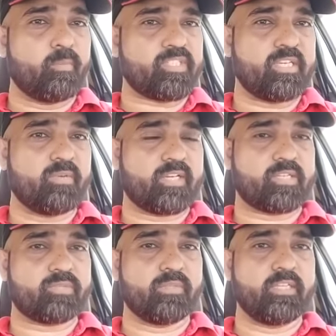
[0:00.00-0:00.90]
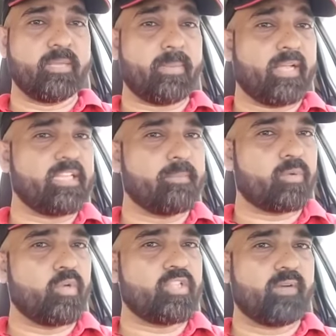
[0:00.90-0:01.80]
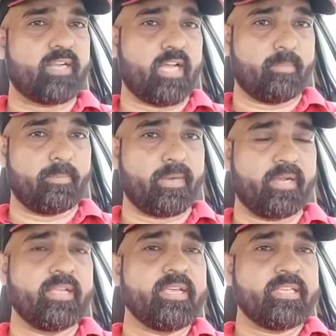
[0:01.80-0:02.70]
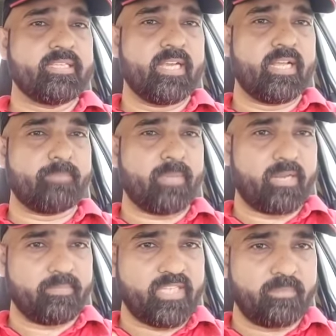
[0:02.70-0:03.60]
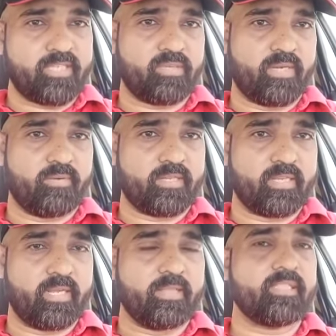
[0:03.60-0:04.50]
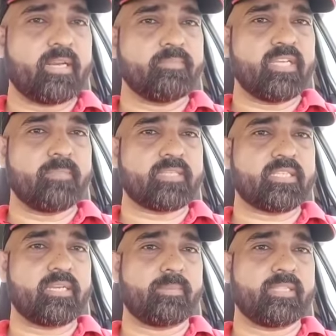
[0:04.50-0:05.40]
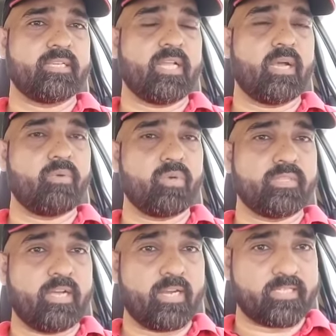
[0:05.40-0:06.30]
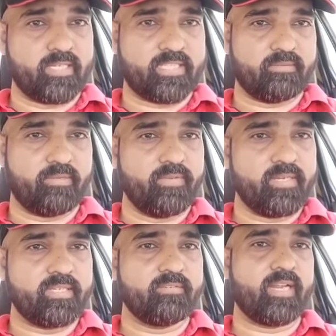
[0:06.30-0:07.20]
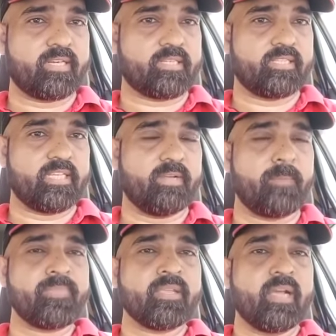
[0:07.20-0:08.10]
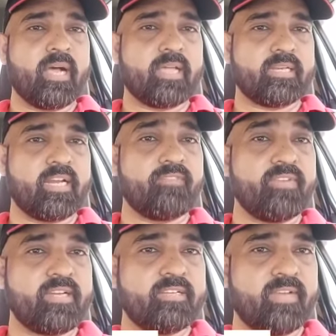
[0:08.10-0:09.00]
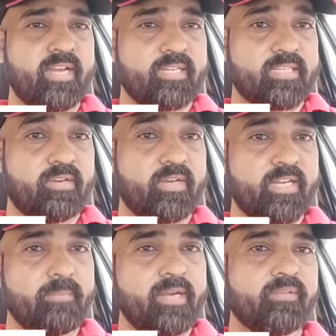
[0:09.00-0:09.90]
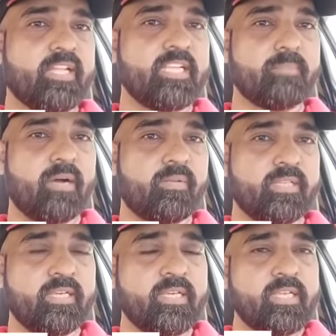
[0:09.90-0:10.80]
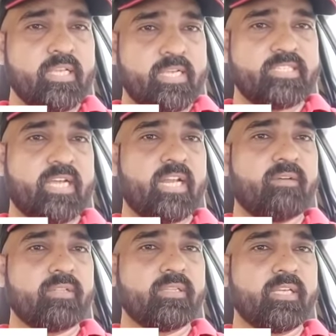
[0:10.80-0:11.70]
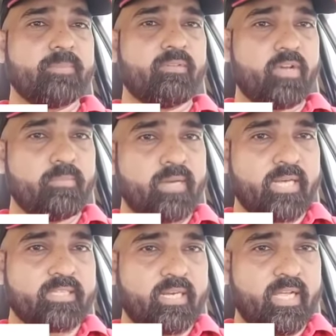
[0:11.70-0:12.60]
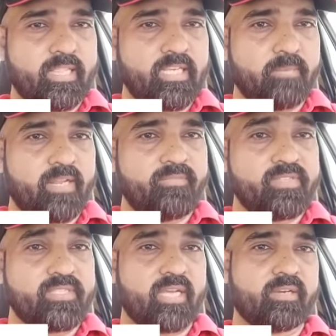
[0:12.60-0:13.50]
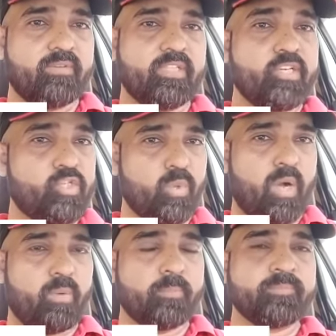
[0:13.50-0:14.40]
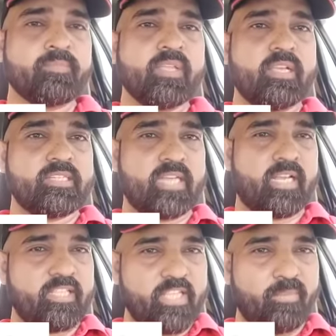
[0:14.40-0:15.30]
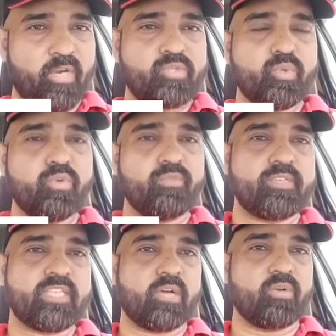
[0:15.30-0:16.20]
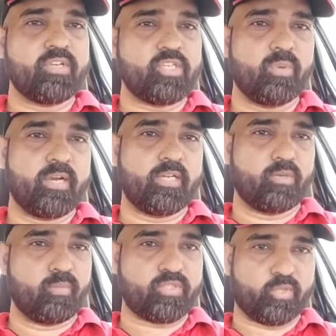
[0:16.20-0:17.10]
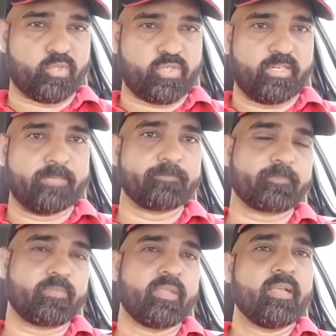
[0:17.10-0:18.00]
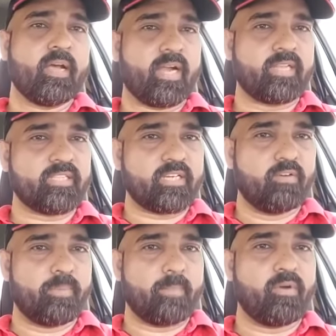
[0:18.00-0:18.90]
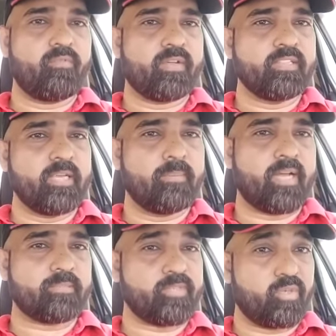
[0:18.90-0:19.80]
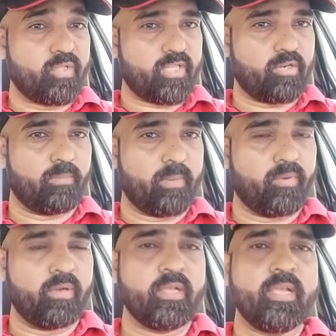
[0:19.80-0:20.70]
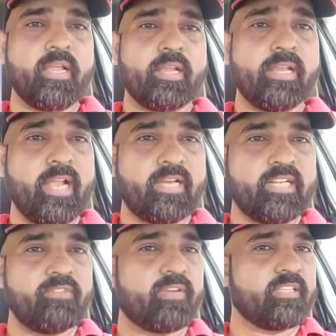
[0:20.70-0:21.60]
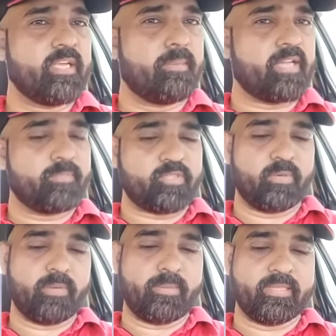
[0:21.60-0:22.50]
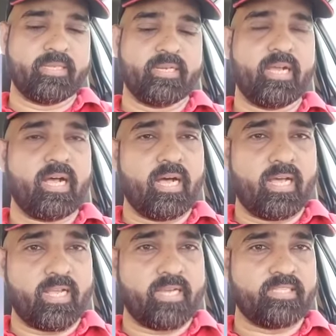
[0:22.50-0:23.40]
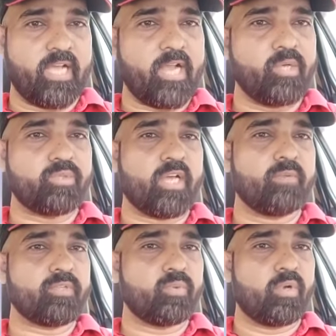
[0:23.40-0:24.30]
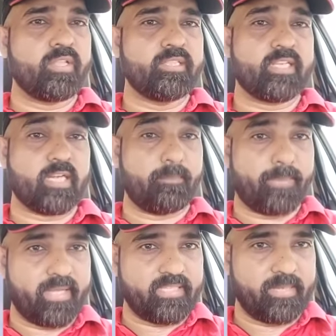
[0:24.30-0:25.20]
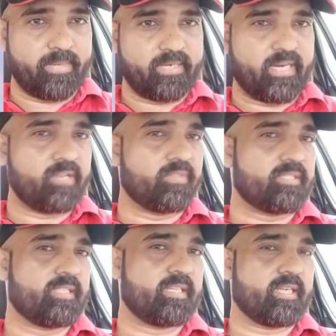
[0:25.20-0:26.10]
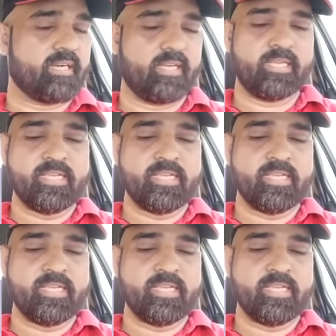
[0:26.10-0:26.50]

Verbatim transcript: டொமஸ்டிக் ஒர்க்கர்ஸ் வந்து இப்போ அதிகமாக குவைத்துக்கு வர ஆரம்பிப்பாங்க ஏன்னா இப்ப ரம்ஜான் மாசம் வர வருது இல்ல இந்த ரம்ஜான் மாசத்துல பார்த்தீங்கன்னா அவங்களுக்கு வந்து ஆட்கள் தேவை வீட்டு வேலை ஆட்கள் தேவை அதனால வீட்டு வேலை ஆட்களுடைய டிமாண்ட் வந்து அதிகமாகுது இன்ஷால்லா வந்து இப்போ வரும் நாட்களில் அதிகமாக விதமான விசாக்கள் வந்து இஷ்யூ ஆகும் இன்ஷால்லா இதே போல ஷூன் விசாக்கும் இஷ்யூ ஆகிட்டா ரொம்ப சந்தோஷங்க அடுத்த தகவல் பார்ப்போம் வந்தே பாரத் மிஷனுடைய தகவல் பார்ப்போம் நேற்று வந்தே பாரத் மிஷன் மூலமா பாத்தீங்கன்னா ஆறாயிரத்தி ஐநூத்தி அறுபத்தி ஒரு இந்தியர்கள் பாதுகாப்பாக நாடு வந்து சேர்ந்திருக்காங்க